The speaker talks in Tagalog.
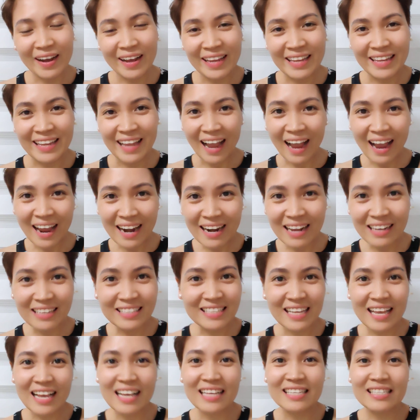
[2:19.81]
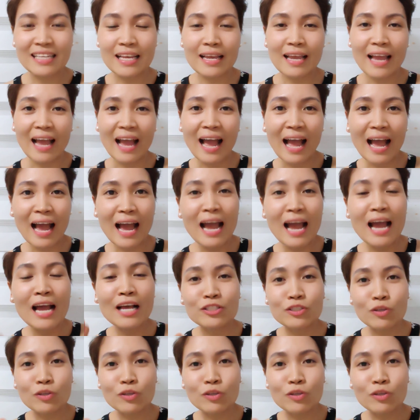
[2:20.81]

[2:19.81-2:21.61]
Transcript: Ayan, ang saya-saya.